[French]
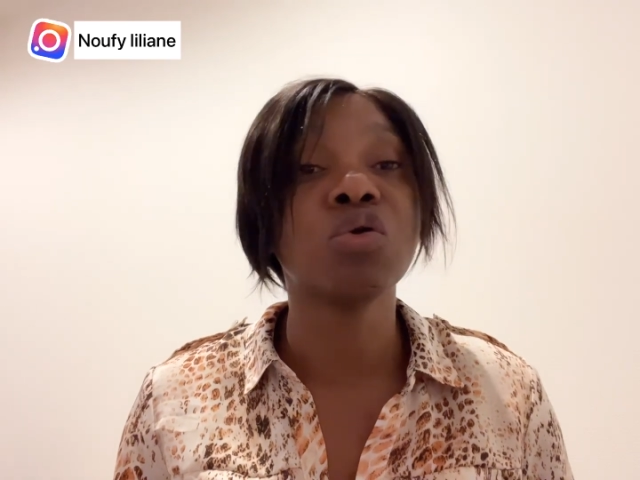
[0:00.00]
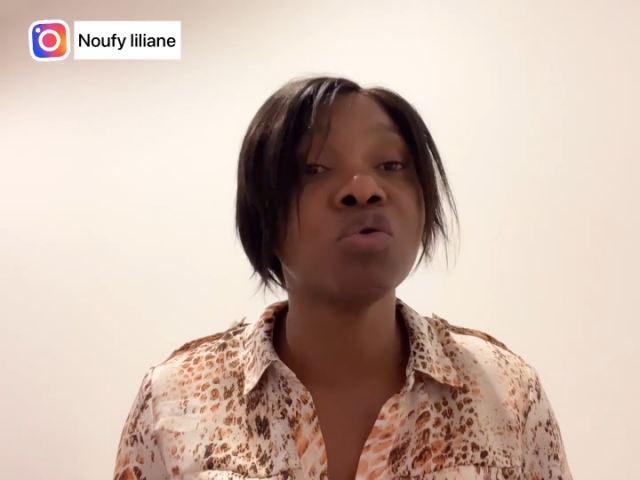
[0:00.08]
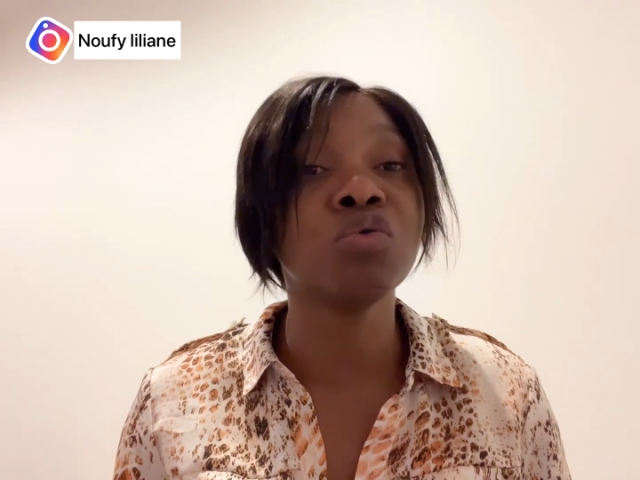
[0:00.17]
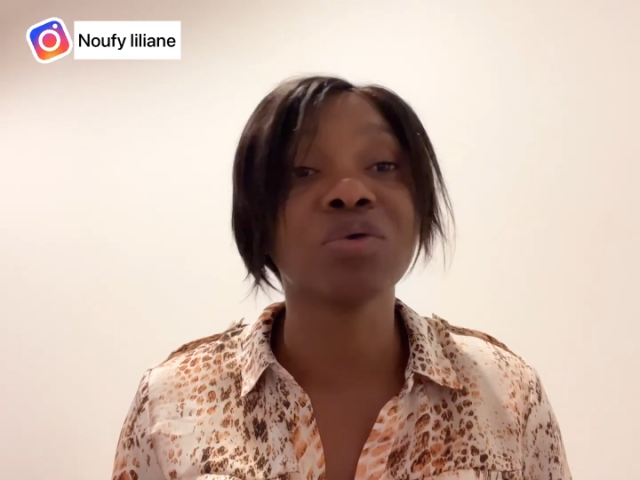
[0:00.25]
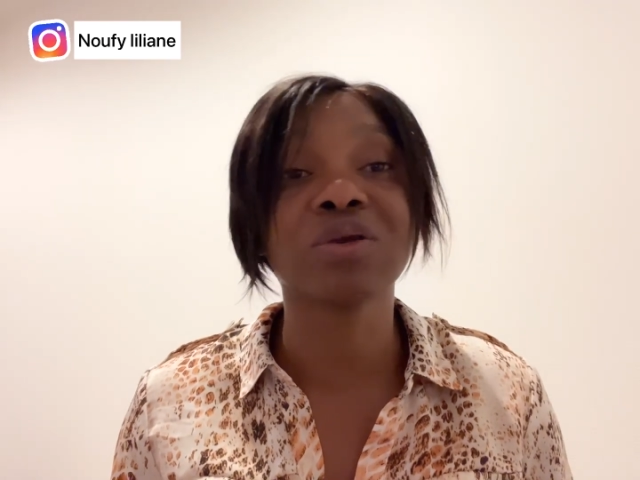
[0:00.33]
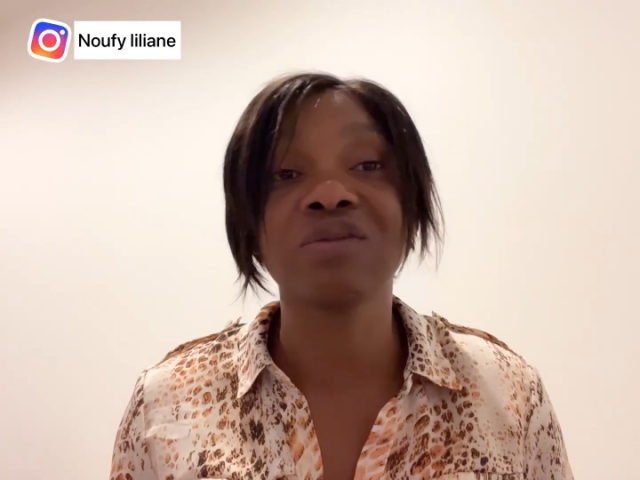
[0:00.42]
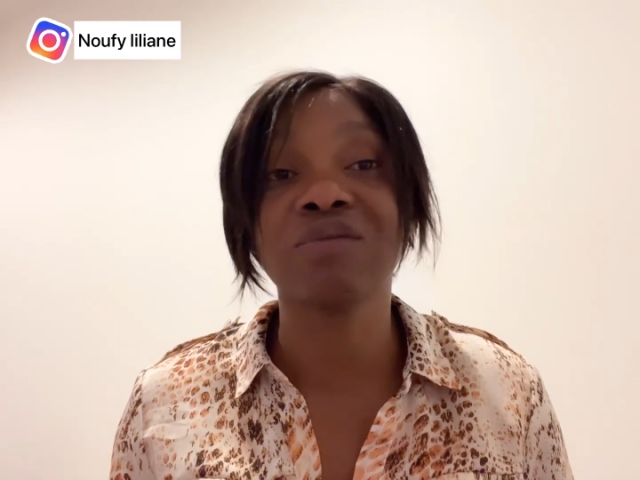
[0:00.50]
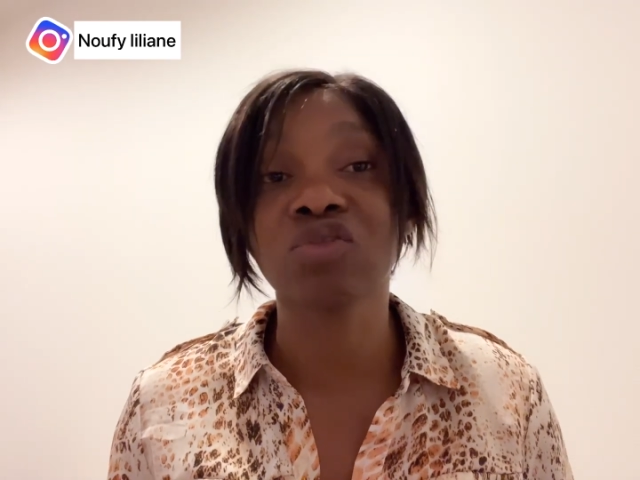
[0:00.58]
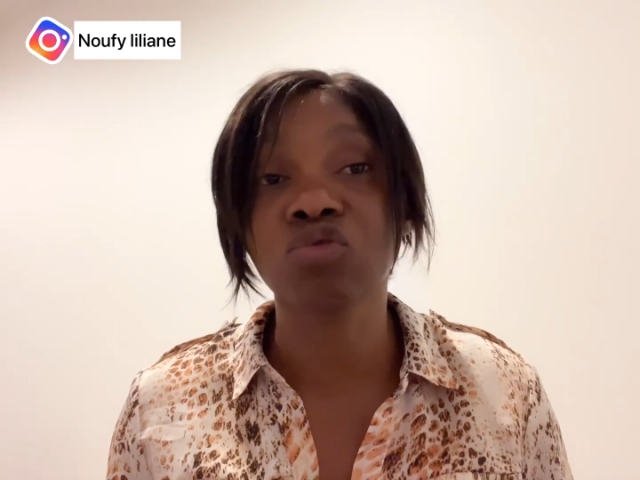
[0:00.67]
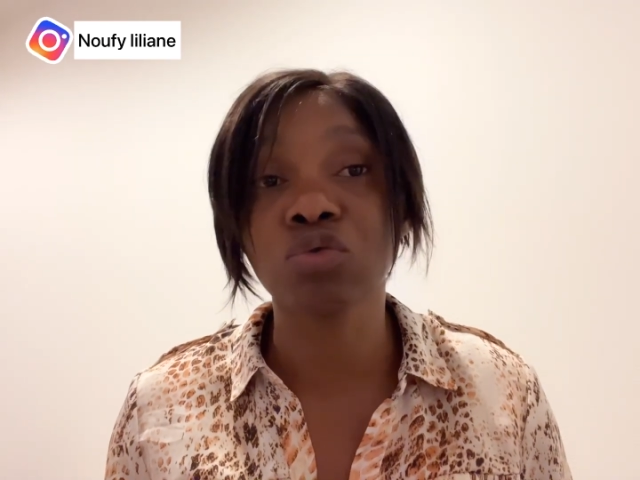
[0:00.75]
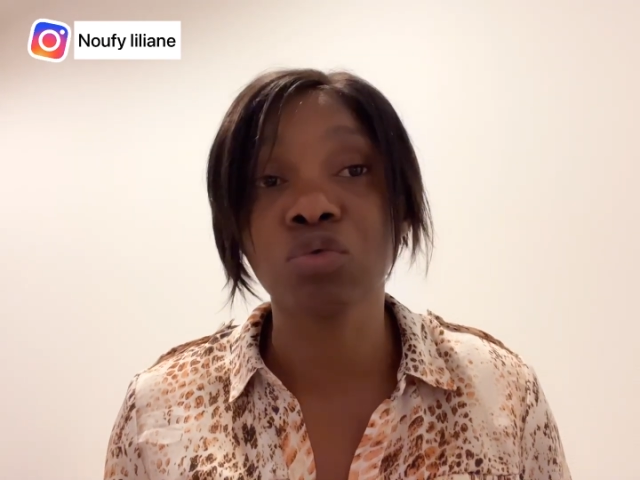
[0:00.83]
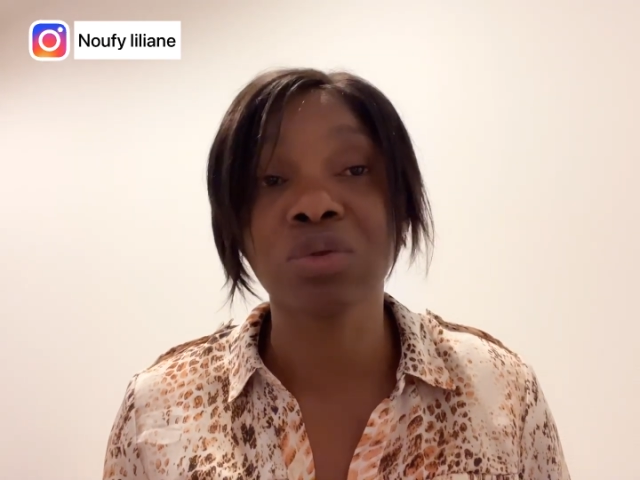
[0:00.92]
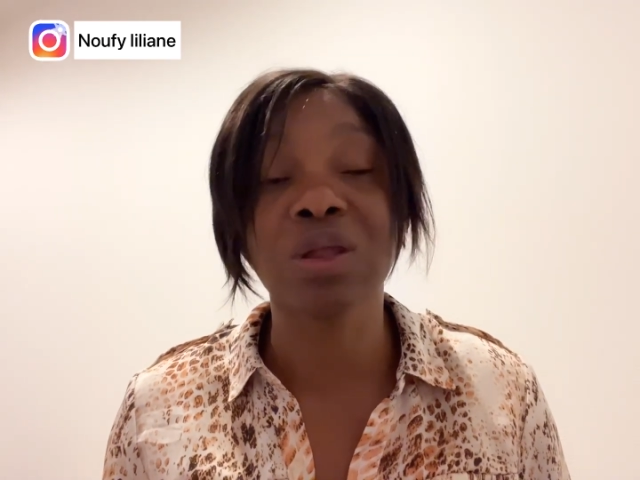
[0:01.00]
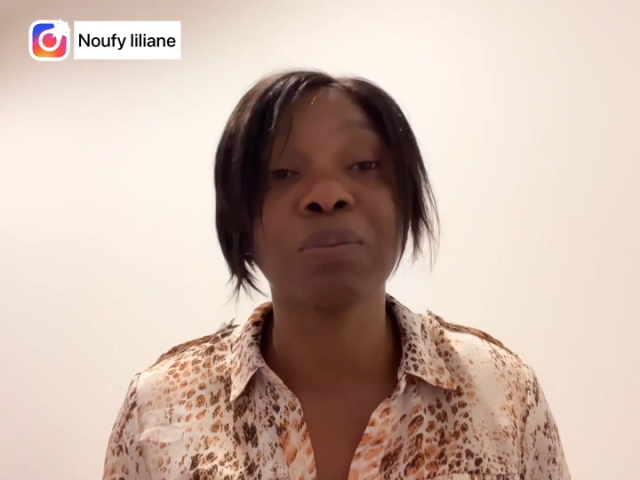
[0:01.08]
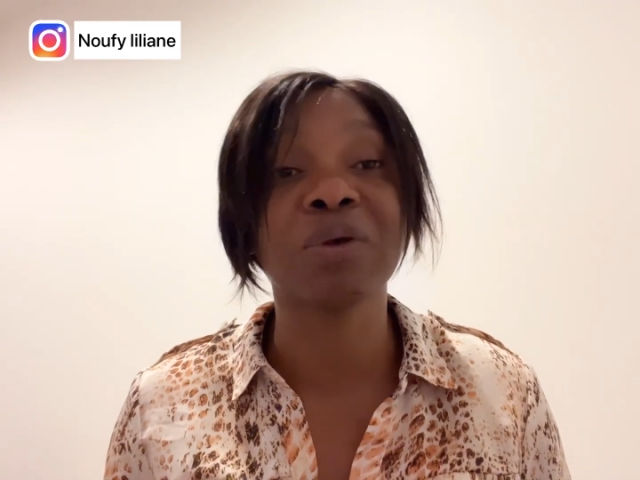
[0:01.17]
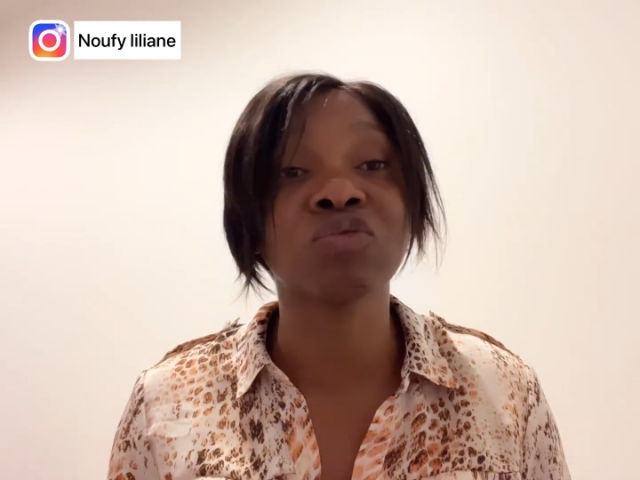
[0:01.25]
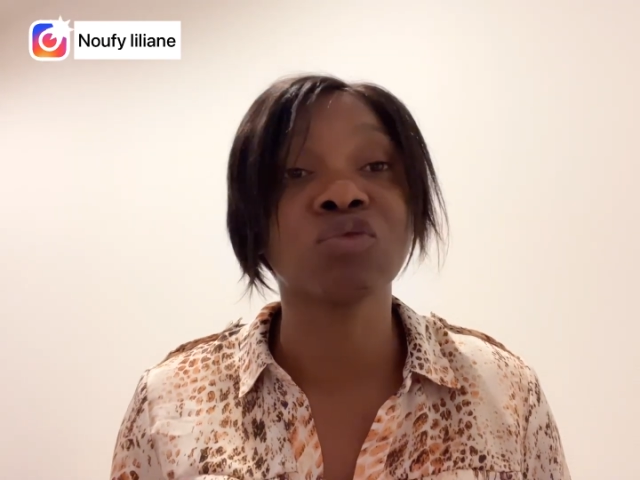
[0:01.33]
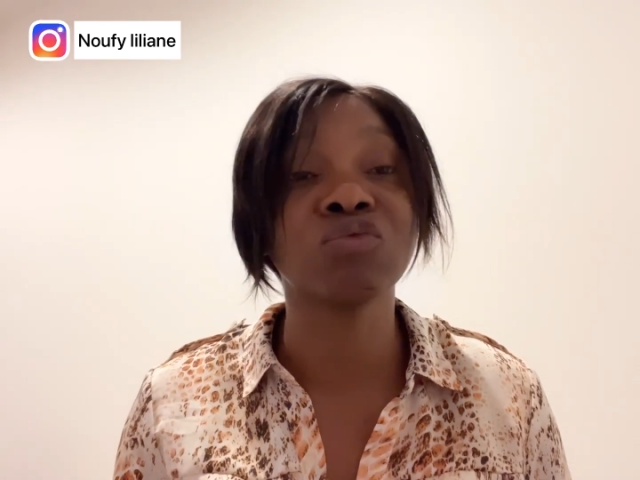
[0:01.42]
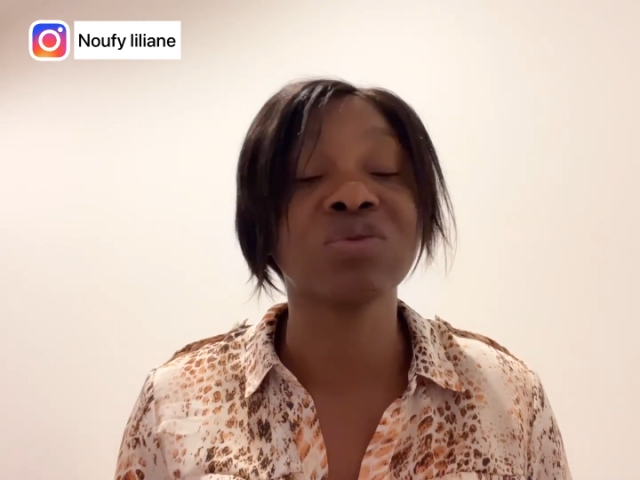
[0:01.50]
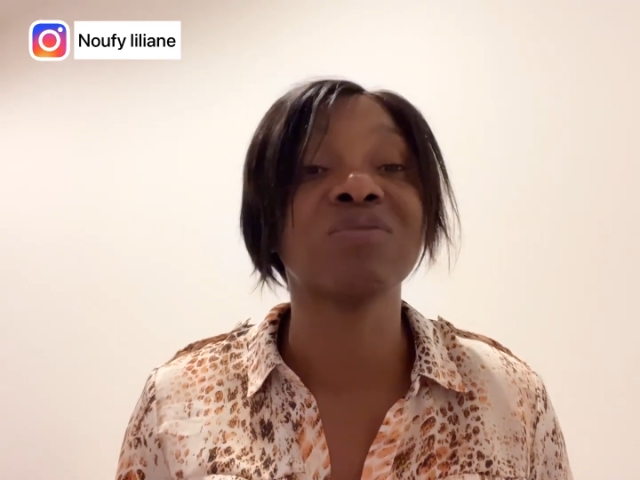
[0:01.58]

une réservation d'hôtel parce que vous